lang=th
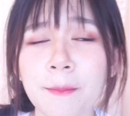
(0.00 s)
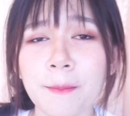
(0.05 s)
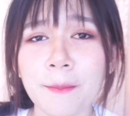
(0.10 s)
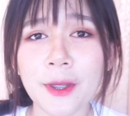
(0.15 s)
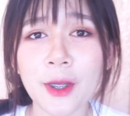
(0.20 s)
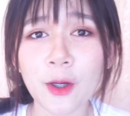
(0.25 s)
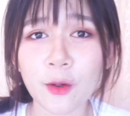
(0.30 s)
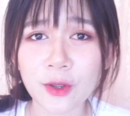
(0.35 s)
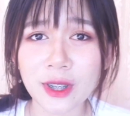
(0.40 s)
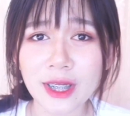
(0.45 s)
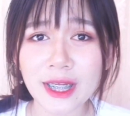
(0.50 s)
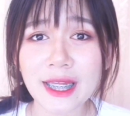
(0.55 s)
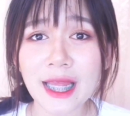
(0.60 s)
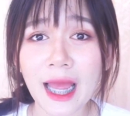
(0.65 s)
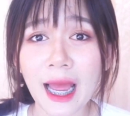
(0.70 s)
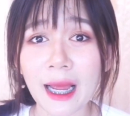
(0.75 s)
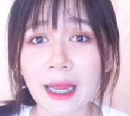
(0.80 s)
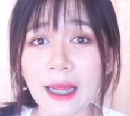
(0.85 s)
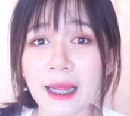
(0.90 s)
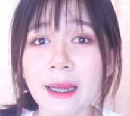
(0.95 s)
ผิวที่
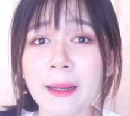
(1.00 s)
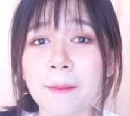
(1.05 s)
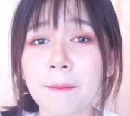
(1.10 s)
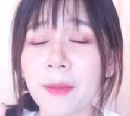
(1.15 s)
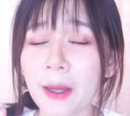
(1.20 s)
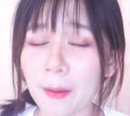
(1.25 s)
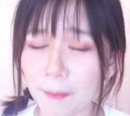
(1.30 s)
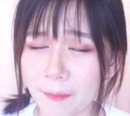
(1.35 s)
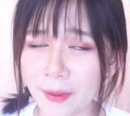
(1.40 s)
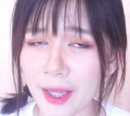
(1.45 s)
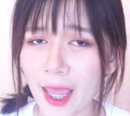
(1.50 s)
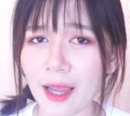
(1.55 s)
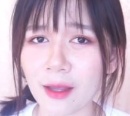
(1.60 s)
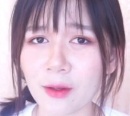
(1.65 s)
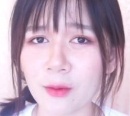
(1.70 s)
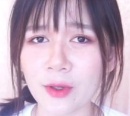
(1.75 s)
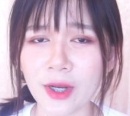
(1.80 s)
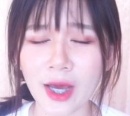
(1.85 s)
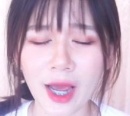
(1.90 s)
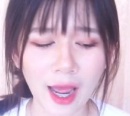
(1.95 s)
ยังเปียกๆ
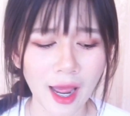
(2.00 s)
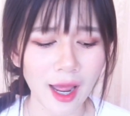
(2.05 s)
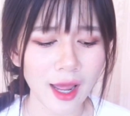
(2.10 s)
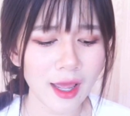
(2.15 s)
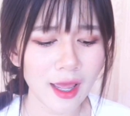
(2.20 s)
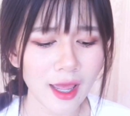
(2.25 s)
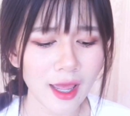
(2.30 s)
อยู่นะคะ